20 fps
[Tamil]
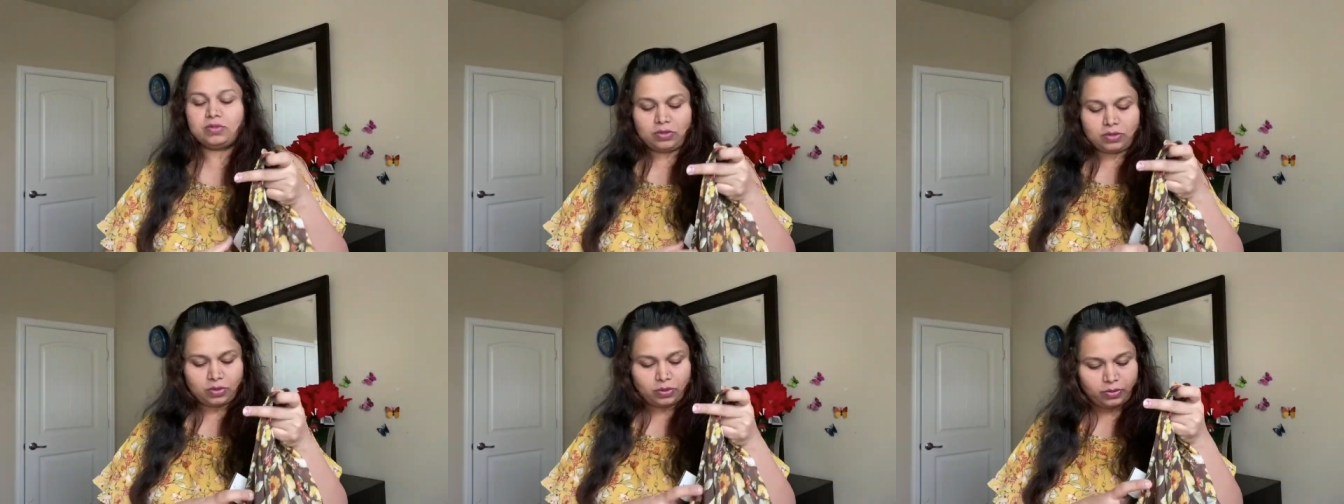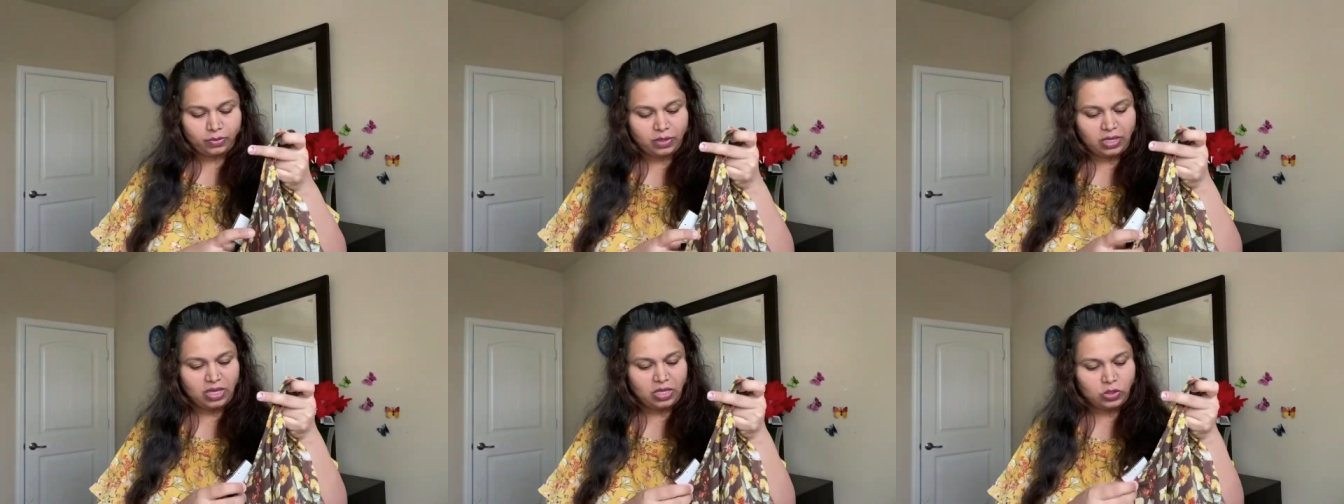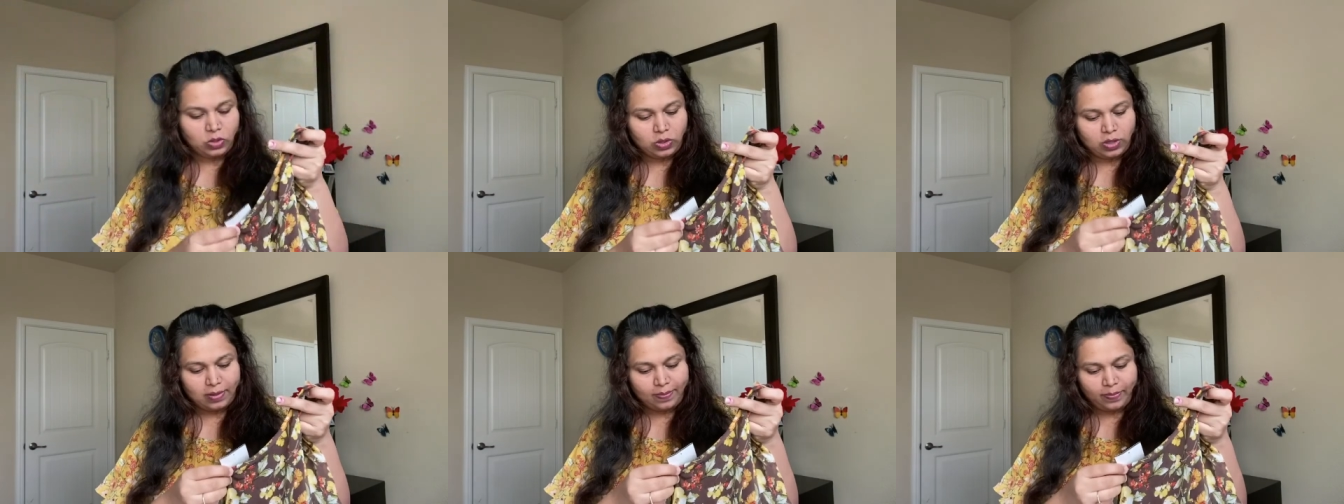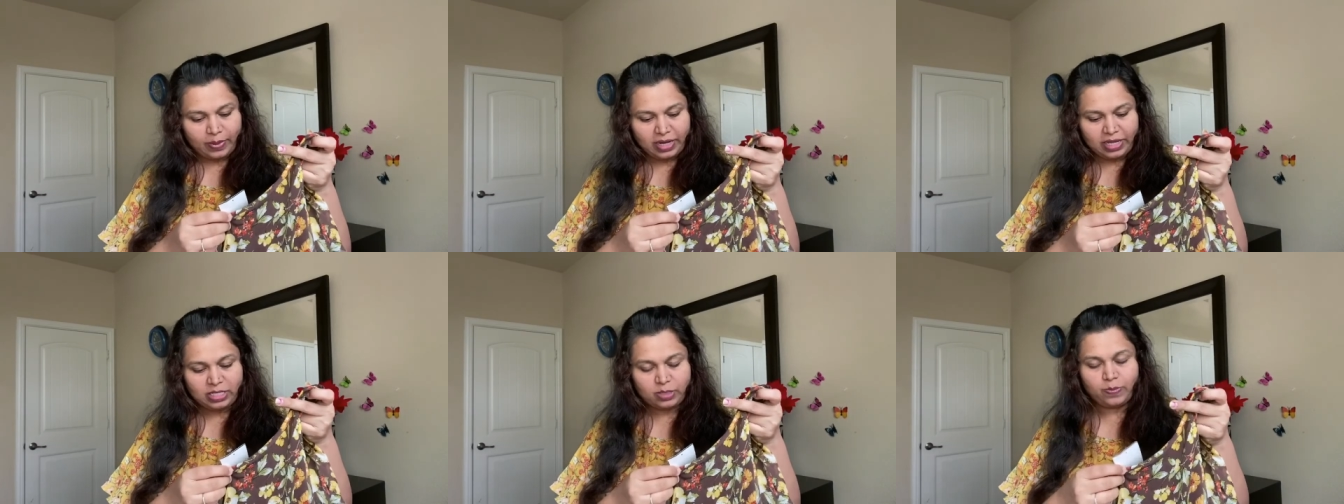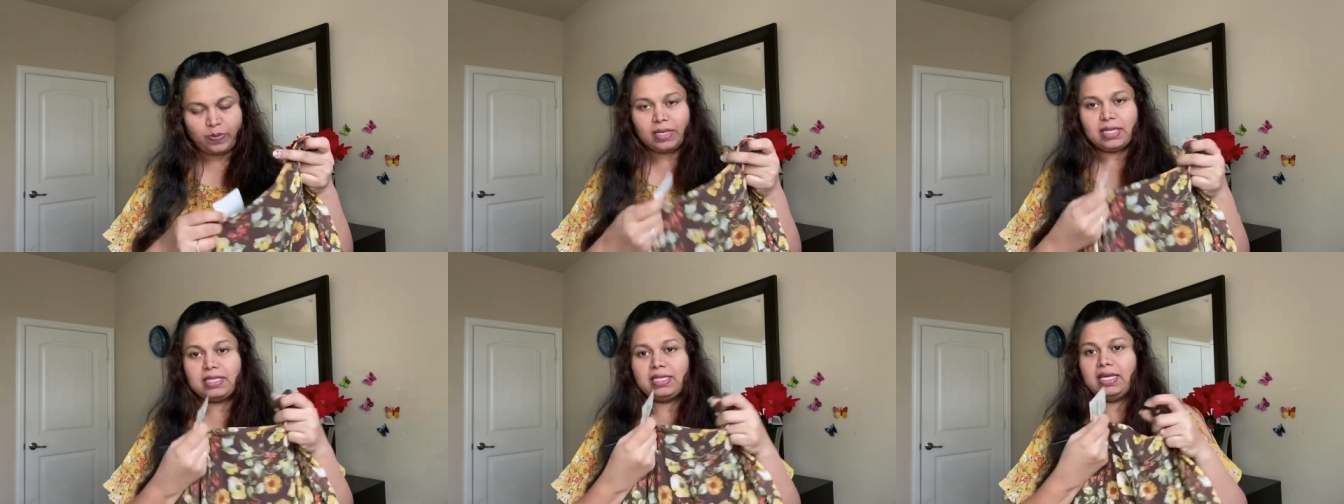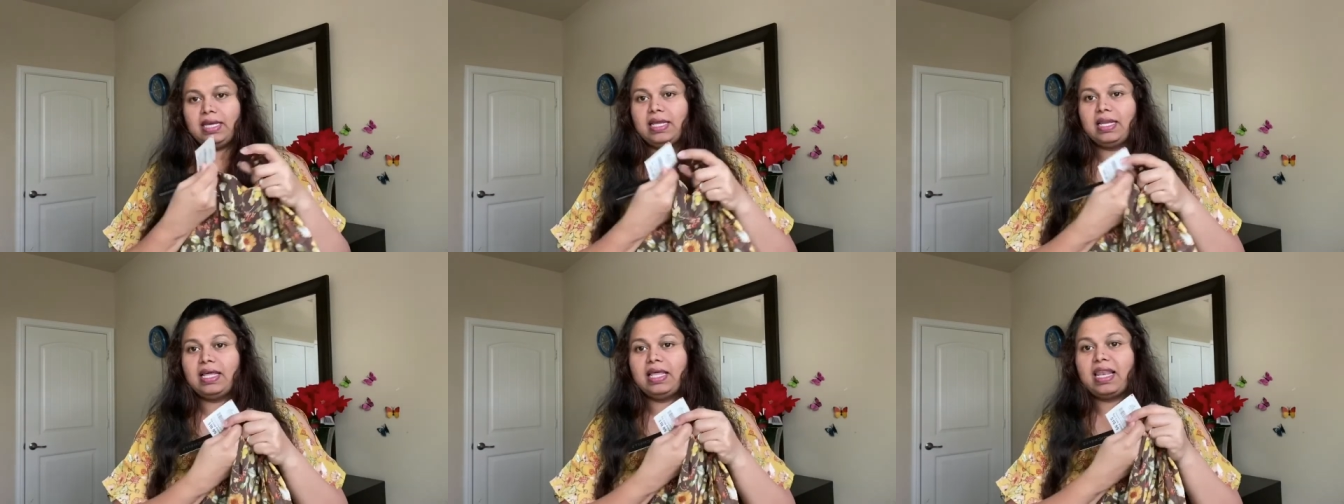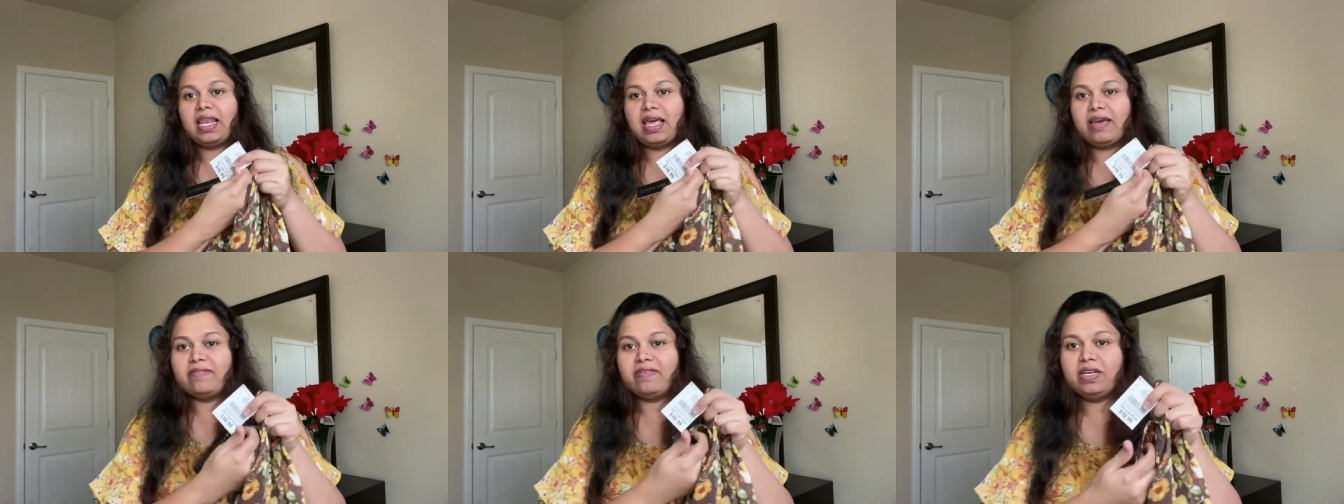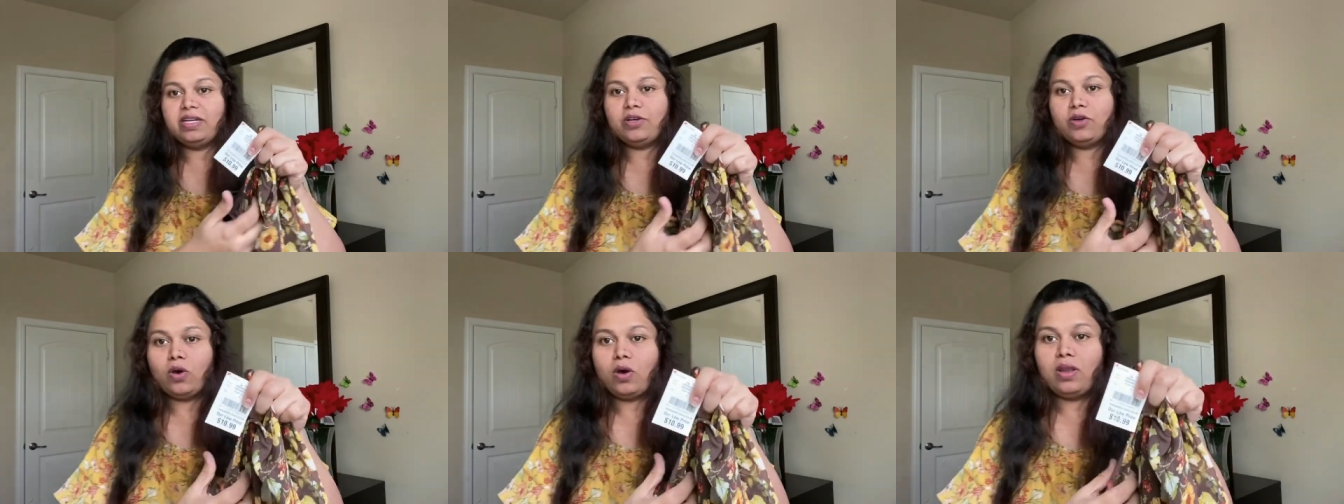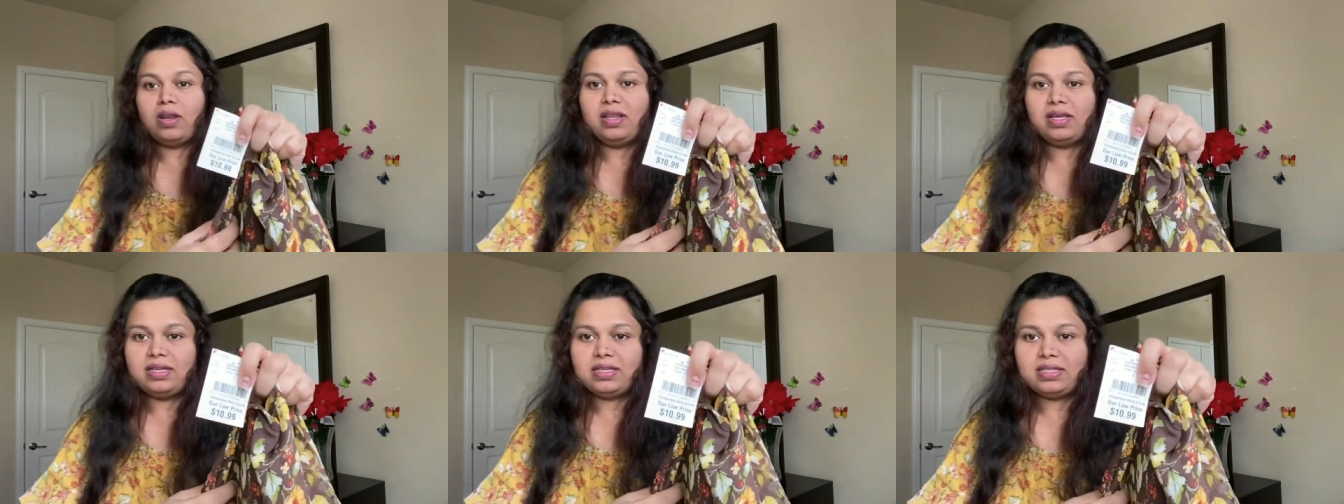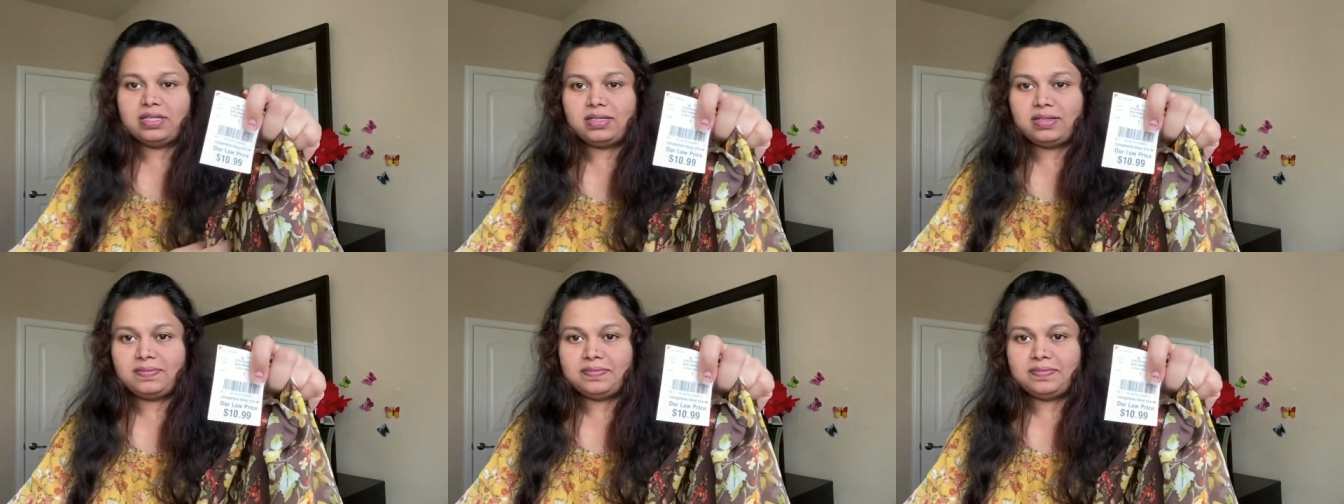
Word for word: ஸோ இதோட ப்ரைஸ் பார்த்தீங்கன்னா லெவன் டாலர்ஸ்